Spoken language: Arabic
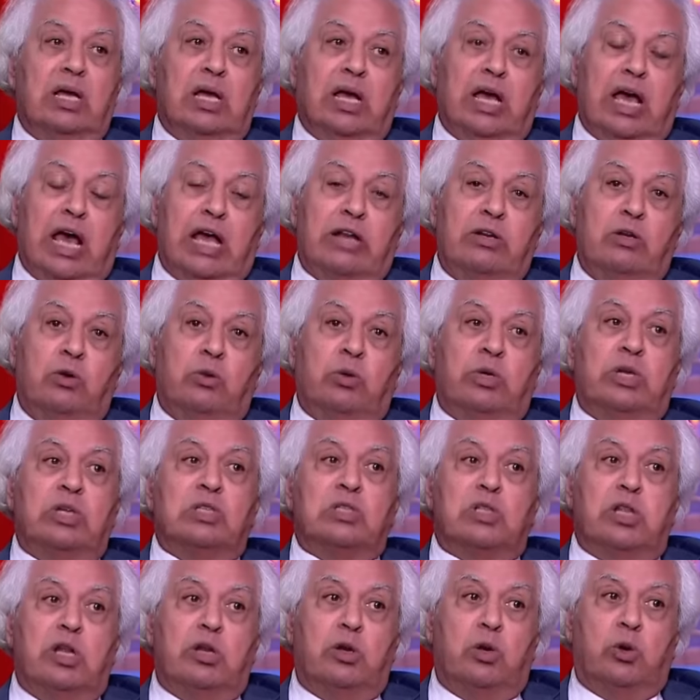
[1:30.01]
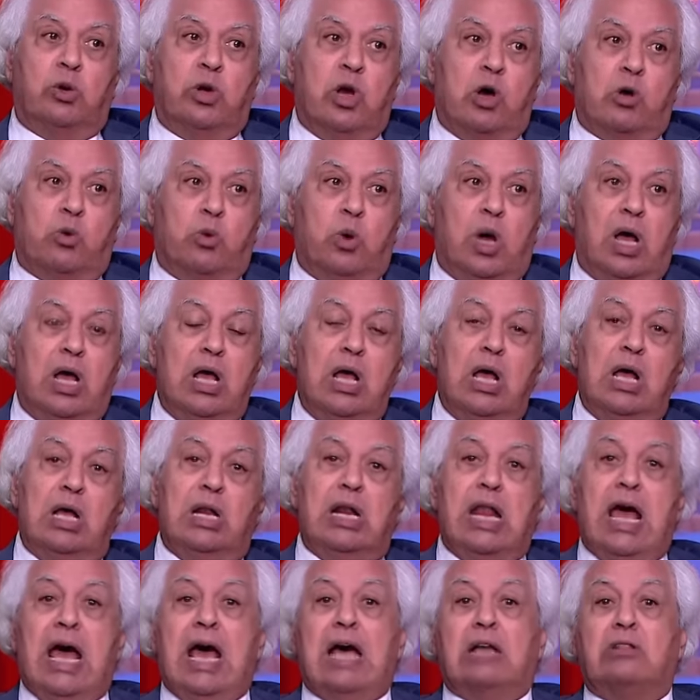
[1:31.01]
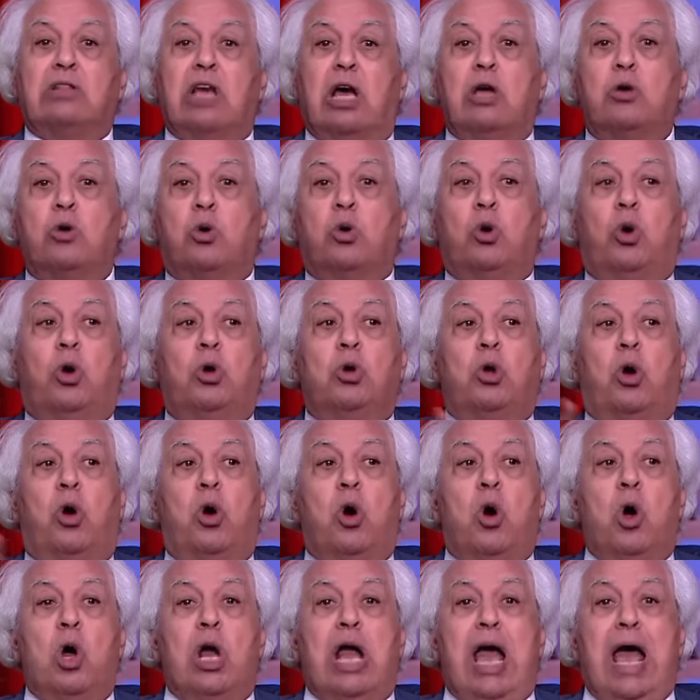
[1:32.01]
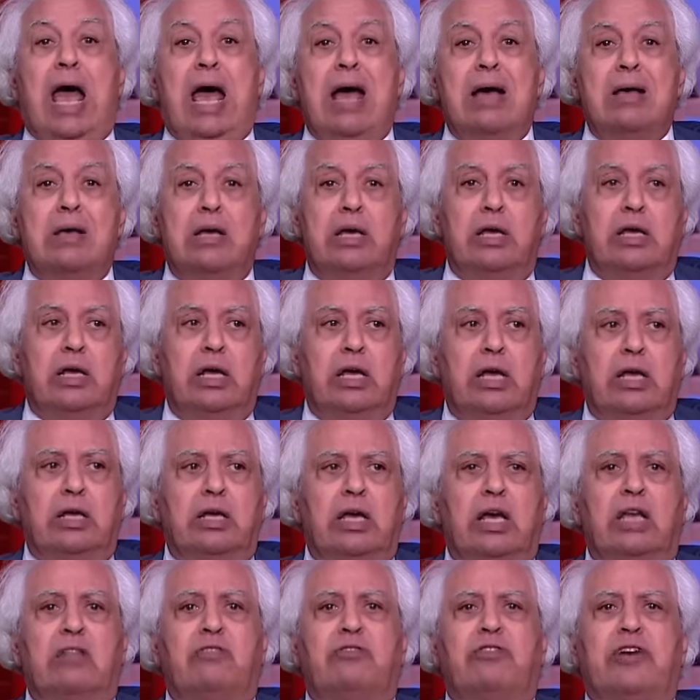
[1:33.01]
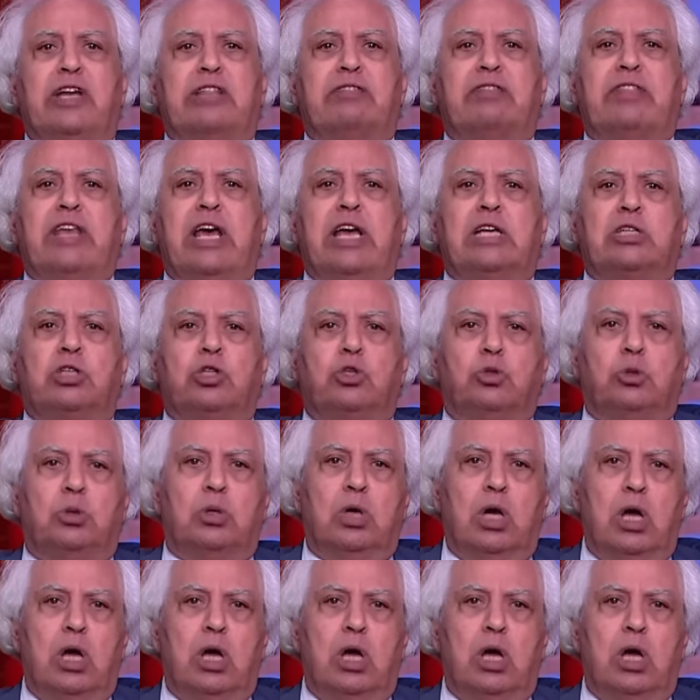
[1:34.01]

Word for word: خان يونس للأونروا لا ده يروحوا العوجه الاول يتفتشوا